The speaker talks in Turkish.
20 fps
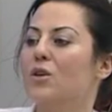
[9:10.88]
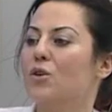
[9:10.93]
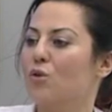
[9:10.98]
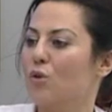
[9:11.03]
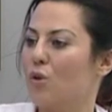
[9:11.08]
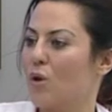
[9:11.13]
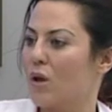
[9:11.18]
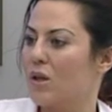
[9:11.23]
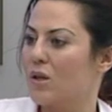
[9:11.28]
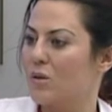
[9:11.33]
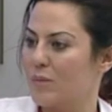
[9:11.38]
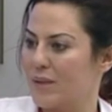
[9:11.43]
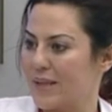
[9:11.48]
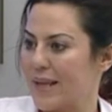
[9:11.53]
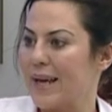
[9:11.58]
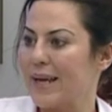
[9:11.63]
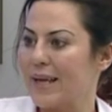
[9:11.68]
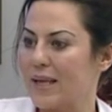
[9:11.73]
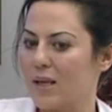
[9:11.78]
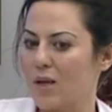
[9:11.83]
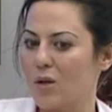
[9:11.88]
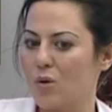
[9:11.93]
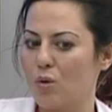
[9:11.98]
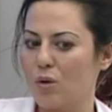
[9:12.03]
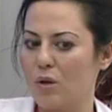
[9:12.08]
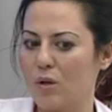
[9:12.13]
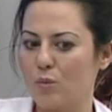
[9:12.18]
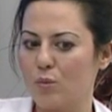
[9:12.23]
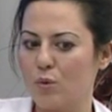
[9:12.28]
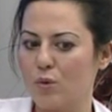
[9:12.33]
kilo alımına engel
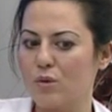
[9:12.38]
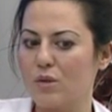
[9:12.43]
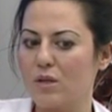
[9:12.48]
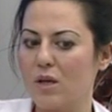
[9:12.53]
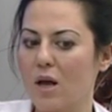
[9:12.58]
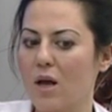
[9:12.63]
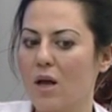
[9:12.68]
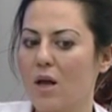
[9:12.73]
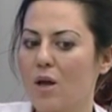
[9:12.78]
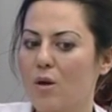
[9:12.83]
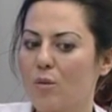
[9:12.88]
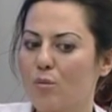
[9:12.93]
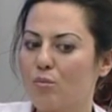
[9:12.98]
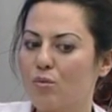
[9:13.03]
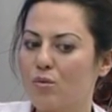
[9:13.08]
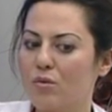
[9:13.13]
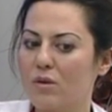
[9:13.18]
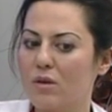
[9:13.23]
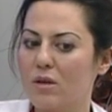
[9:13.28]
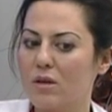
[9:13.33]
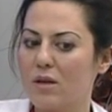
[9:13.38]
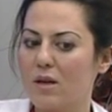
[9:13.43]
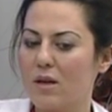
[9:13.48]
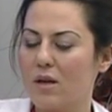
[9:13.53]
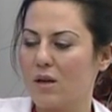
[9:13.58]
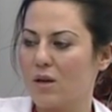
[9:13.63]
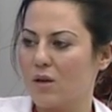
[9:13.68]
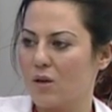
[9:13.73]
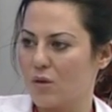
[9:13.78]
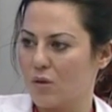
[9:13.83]
olamıyorsa
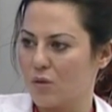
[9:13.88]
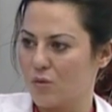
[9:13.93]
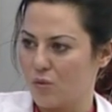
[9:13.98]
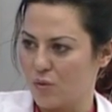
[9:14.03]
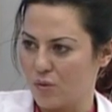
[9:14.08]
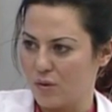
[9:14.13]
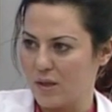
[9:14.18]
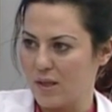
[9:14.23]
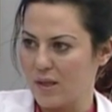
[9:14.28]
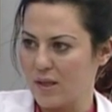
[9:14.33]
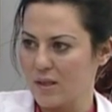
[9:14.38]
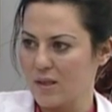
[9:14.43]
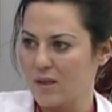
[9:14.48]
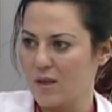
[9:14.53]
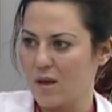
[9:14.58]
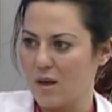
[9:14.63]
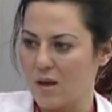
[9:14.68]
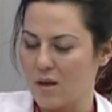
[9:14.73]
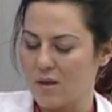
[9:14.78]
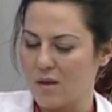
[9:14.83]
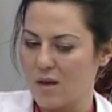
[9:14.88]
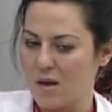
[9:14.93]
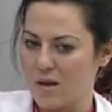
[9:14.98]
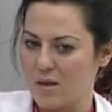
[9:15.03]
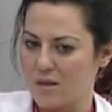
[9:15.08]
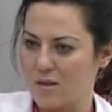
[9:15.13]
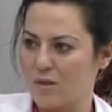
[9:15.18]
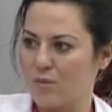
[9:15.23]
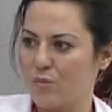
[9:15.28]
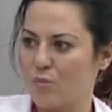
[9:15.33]
bunlara yönelik ayrı
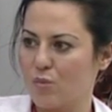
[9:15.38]
ayrı